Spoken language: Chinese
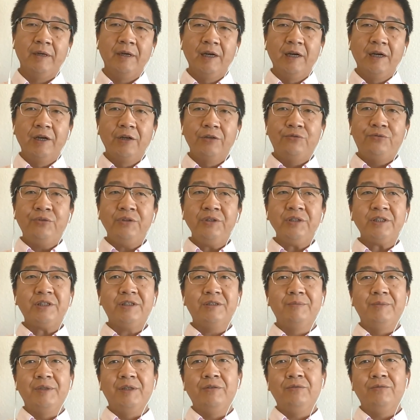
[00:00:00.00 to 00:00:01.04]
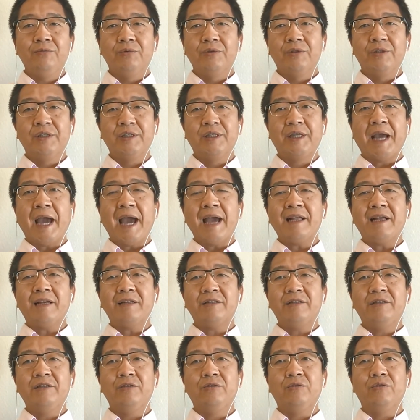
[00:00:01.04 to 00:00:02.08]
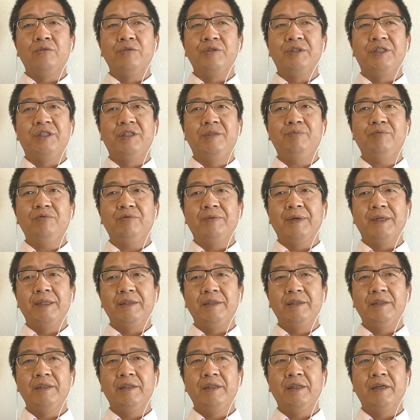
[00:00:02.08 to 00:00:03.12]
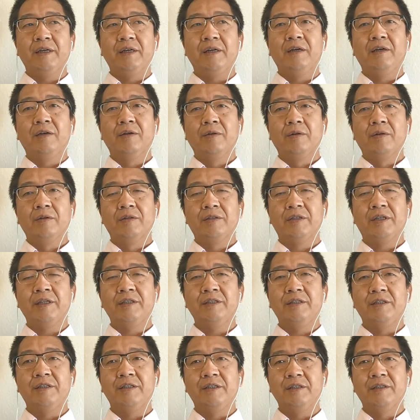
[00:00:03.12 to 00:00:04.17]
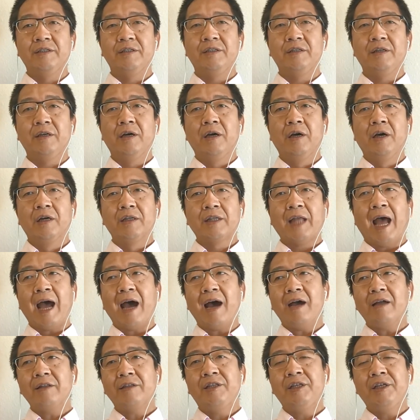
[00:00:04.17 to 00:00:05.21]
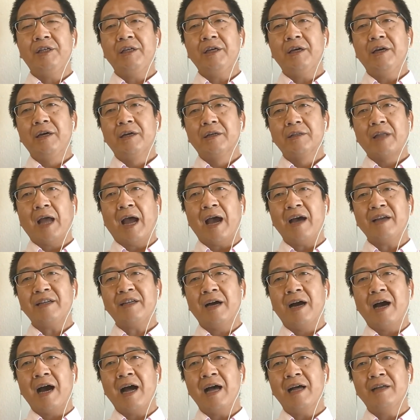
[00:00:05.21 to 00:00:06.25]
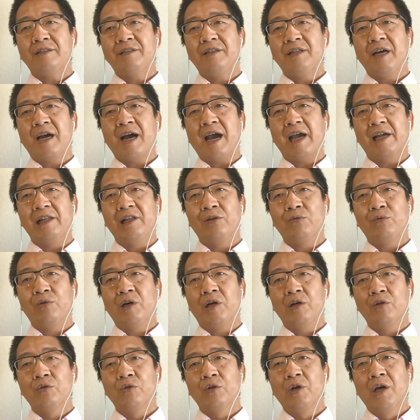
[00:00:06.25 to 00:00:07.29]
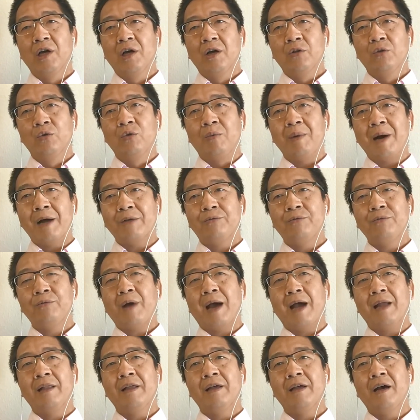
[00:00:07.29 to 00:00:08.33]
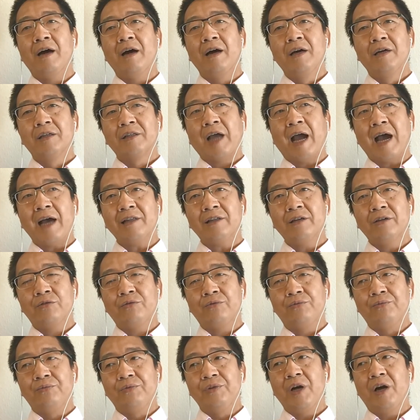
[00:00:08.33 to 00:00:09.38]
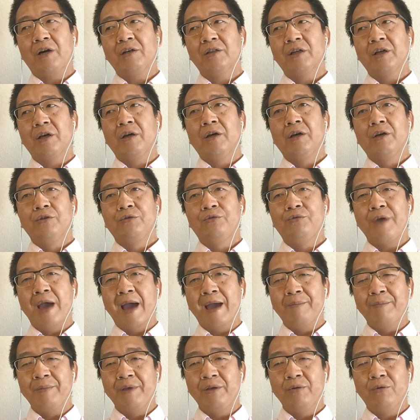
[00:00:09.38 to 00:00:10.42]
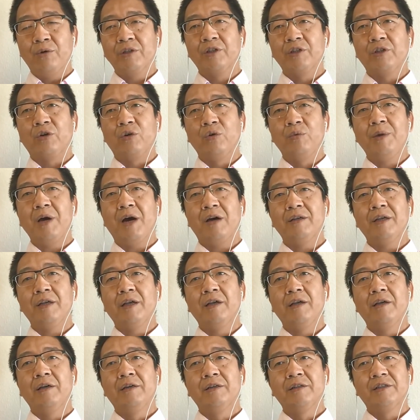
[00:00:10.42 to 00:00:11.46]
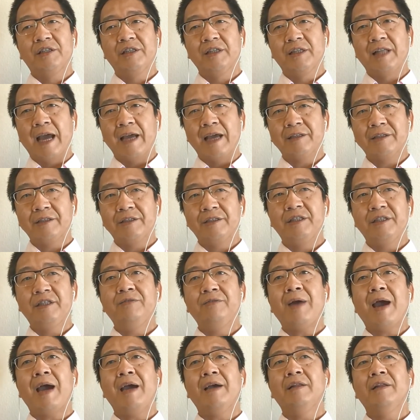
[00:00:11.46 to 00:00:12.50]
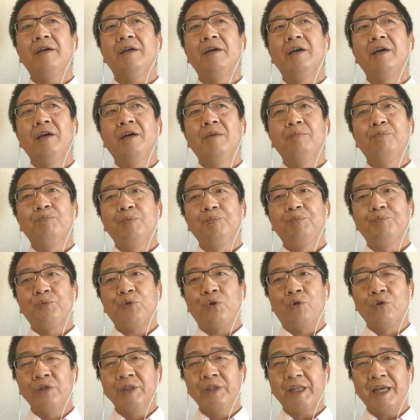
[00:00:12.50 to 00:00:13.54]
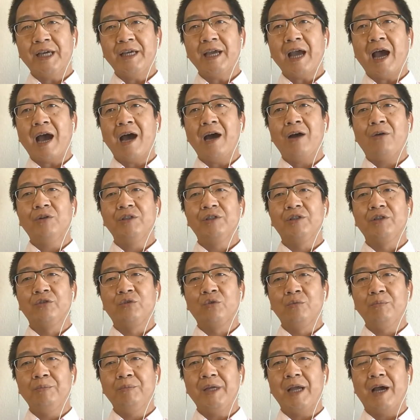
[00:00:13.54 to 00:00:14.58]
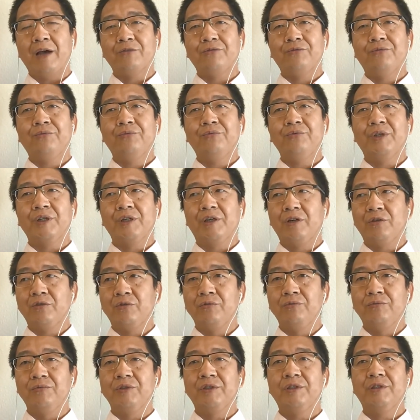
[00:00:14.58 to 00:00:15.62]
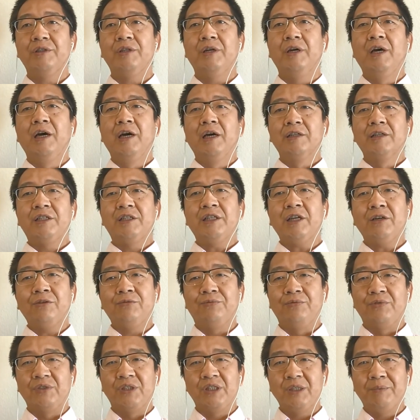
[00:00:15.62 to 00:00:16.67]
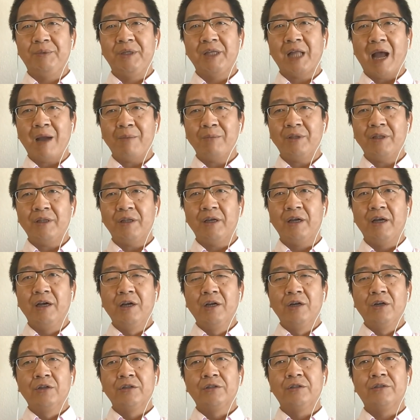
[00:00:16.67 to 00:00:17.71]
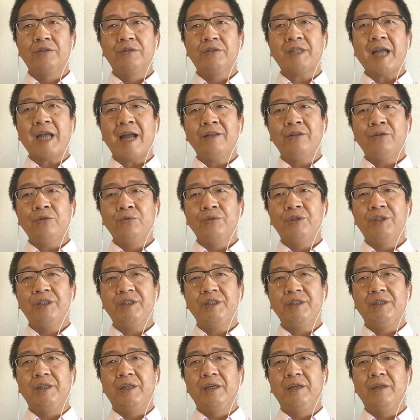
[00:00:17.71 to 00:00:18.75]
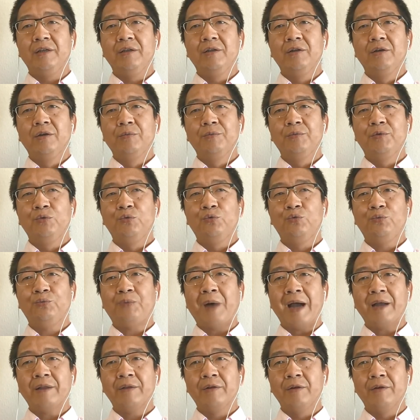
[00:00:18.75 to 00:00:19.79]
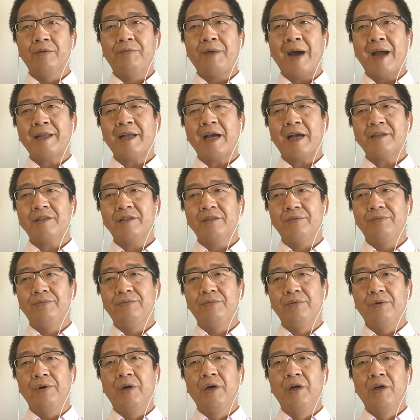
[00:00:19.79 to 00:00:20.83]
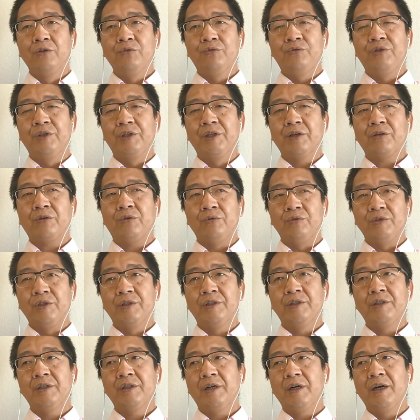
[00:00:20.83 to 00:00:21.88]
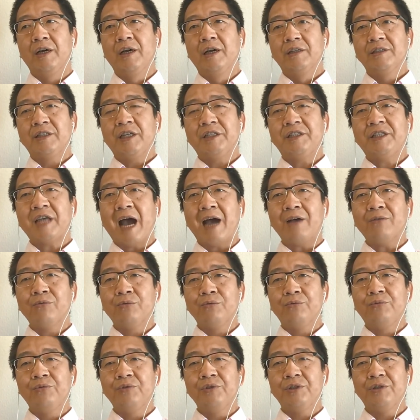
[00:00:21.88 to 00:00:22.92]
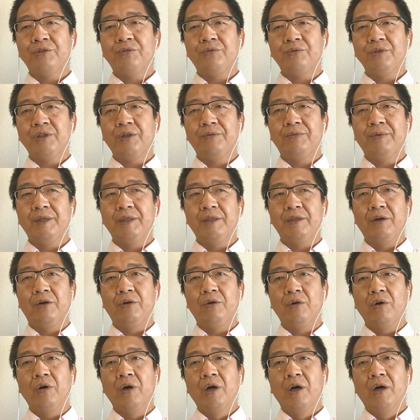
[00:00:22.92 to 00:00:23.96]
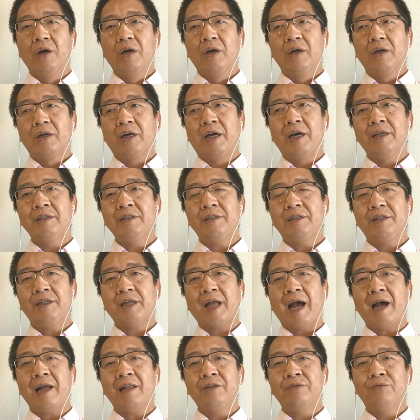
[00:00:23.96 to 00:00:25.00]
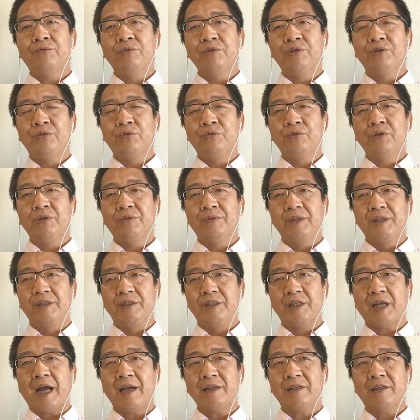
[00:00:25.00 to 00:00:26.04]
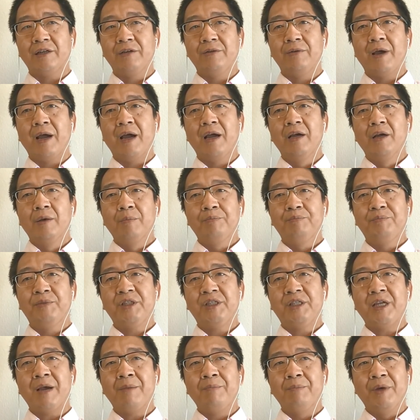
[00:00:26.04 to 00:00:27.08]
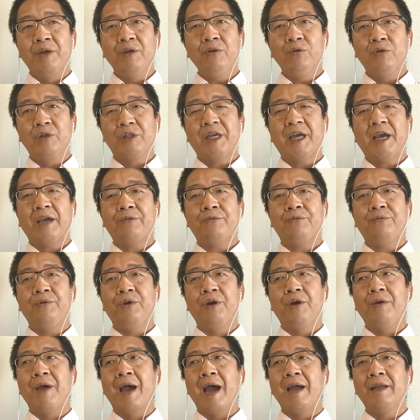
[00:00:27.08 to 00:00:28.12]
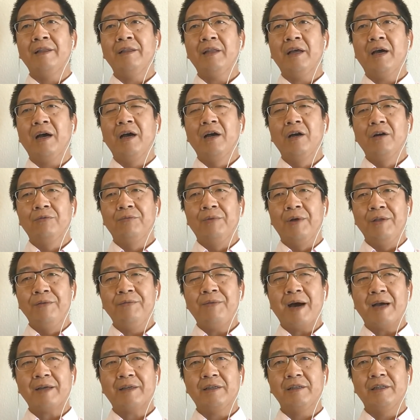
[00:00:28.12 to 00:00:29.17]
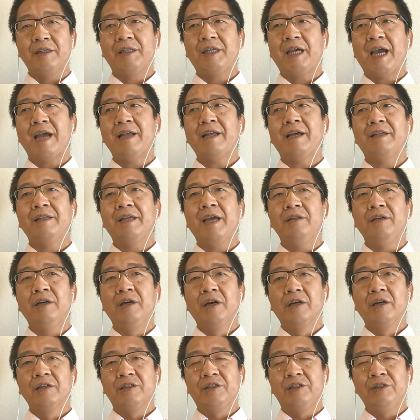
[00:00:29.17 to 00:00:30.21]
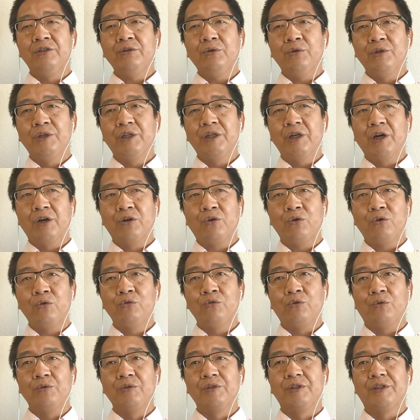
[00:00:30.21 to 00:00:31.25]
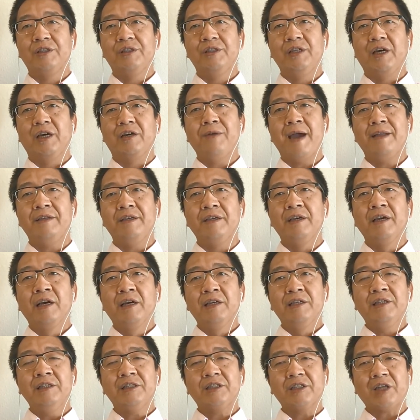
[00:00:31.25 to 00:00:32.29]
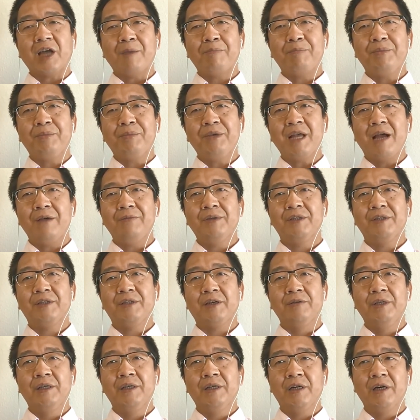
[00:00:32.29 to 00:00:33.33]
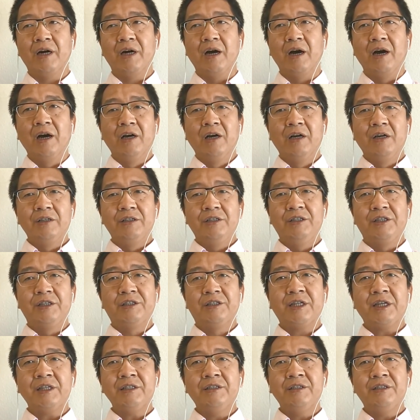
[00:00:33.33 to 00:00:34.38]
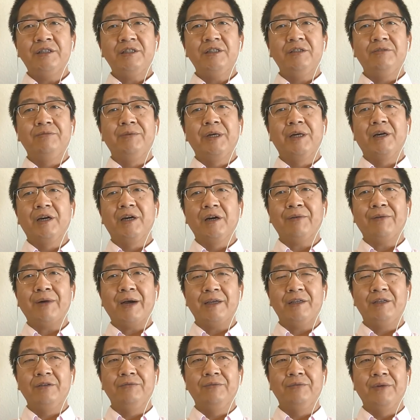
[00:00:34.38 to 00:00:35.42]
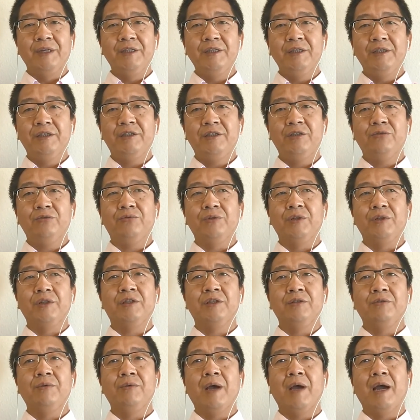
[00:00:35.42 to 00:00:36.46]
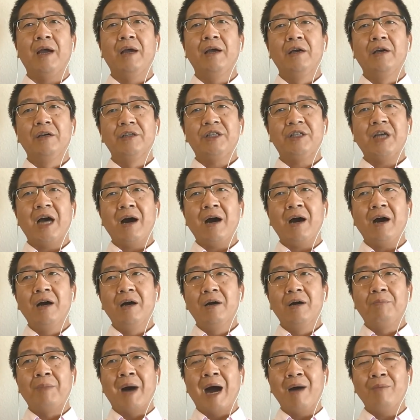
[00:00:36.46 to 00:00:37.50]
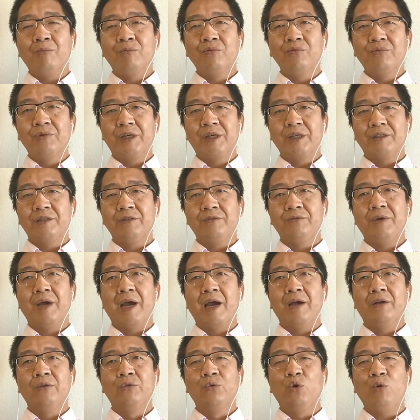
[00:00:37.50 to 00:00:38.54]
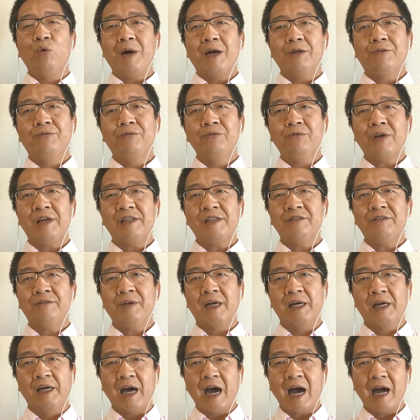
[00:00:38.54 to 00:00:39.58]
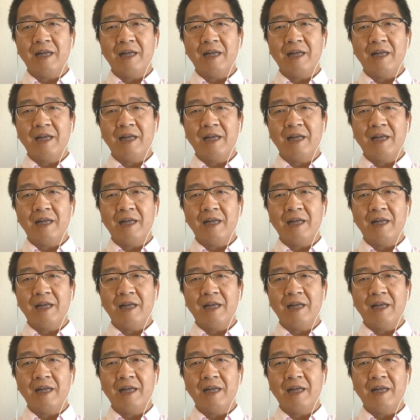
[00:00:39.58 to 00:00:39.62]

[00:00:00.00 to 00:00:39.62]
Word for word: 军事民主制天然是一种极不稳定的政治形式。它第一，它像阿尔及利亚、海德国和罗马军团那样，它的主要的选民或者投票人是来自境外的，从内亚或者是东北亚输入的各种武士。这些武士凭他们的战斗技能发发家致富。取得统治资格，在加入军事兄弟会以后，跟其他的军事兄弟会的其他成员之间没有血缘的、文化上的天然联系，只有一个共同的事业和愿景，因此他必然会成为一个以政绩为合法性唯一基础的政权，像马姆路克政权、罗马军团政权和